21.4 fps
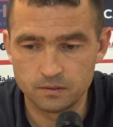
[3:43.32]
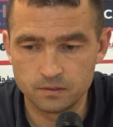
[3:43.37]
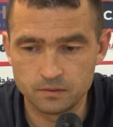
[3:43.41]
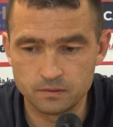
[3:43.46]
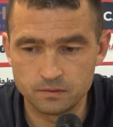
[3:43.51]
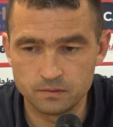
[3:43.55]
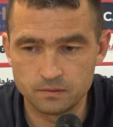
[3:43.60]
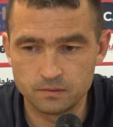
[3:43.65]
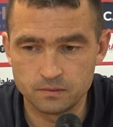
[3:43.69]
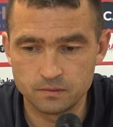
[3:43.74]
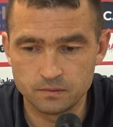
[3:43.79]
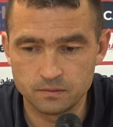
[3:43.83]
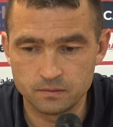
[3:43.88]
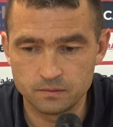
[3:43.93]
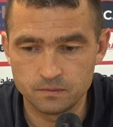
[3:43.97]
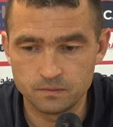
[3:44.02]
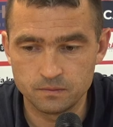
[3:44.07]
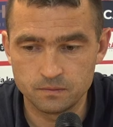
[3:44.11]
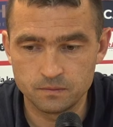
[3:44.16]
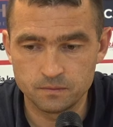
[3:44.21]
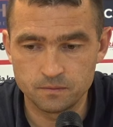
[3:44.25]

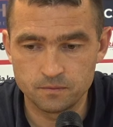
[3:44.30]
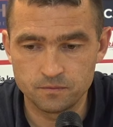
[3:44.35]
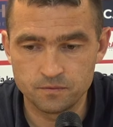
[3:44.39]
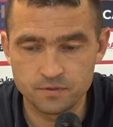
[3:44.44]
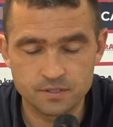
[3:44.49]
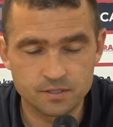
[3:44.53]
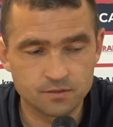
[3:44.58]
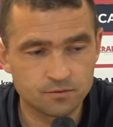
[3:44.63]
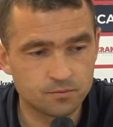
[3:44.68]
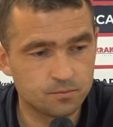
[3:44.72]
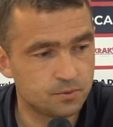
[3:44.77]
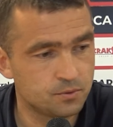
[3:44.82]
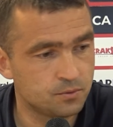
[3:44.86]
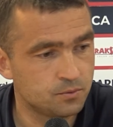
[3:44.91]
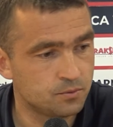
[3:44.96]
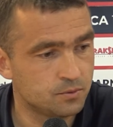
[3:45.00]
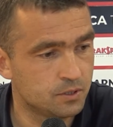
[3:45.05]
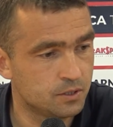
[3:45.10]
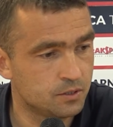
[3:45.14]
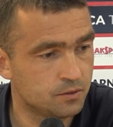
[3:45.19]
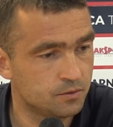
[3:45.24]
Yy, Widzew
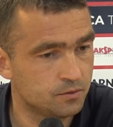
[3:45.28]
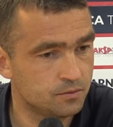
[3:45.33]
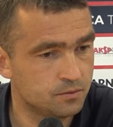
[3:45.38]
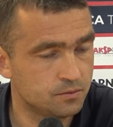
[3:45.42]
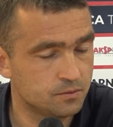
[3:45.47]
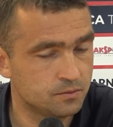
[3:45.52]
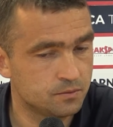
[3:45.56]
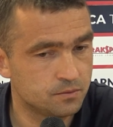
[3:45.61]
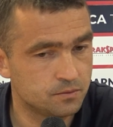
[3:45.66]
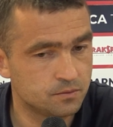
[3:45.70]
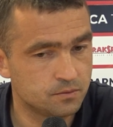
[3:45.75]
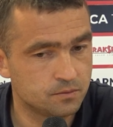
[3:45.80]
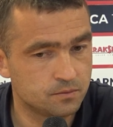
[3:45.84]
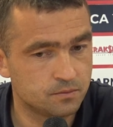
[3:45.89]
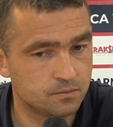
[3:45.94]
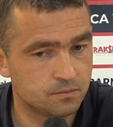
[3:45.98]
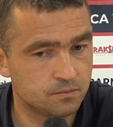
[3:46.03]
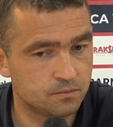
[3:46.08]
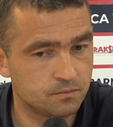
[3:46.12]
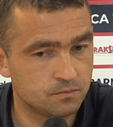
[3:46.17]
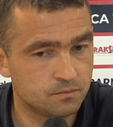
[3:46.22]
był
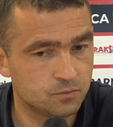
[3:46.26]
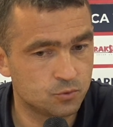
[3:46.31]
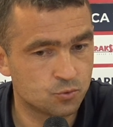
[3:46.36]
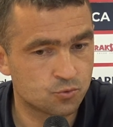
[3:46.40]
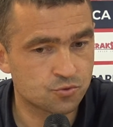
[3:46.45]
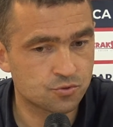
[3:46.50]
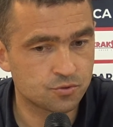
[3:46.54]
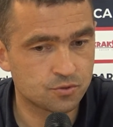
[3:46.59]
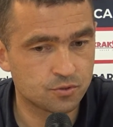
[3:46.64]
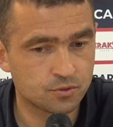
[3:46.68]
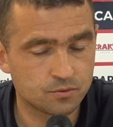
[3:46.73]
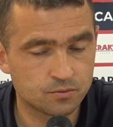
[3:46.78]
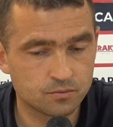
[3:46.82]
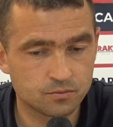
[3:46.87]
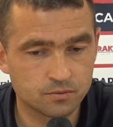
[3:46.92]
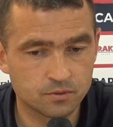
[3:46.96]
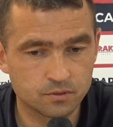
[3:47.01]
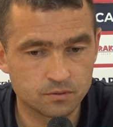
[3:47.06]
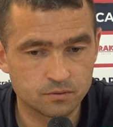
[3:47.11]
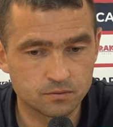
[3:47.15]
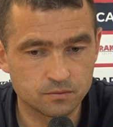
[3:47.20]
yy, drużyną
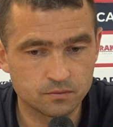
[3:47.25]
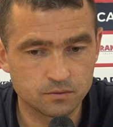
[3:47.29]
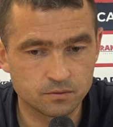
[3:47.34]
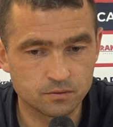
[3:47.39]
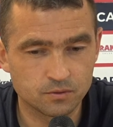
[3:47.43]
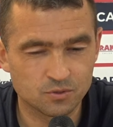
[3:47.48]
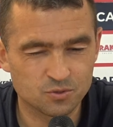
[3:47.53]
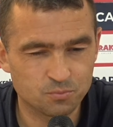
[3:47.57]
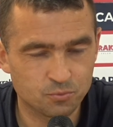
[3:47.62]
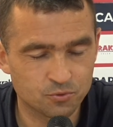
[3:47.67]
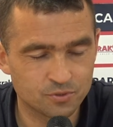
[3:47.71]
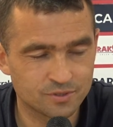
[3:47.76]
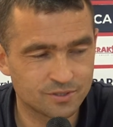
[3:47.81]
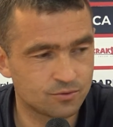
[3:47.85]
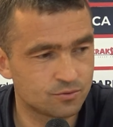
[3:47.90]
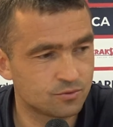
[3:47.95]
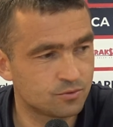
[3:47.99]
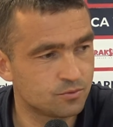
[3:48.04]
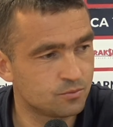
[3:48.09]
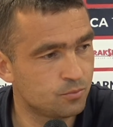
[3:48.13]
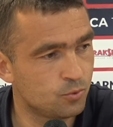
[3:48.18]
yy,
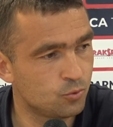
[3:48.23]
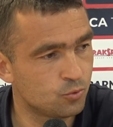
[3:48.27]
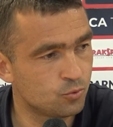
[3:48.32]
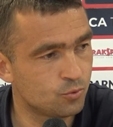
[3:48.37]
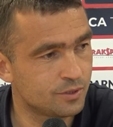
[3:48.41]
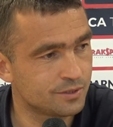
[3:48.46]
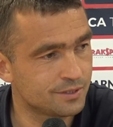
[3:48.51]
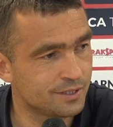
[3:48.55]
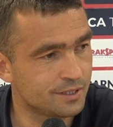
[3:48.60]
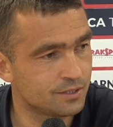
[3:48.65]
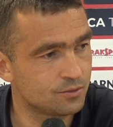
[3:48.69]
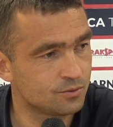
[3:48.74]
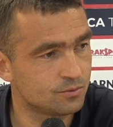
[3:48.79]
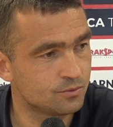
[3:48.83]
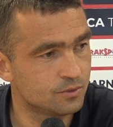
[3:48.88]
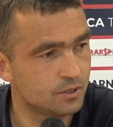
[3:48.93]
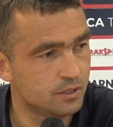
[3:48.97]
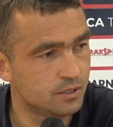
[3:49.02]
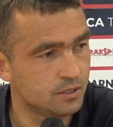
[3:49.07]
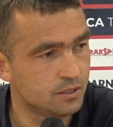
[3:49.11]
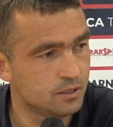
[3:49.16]
rozpędzoną, poukładaną.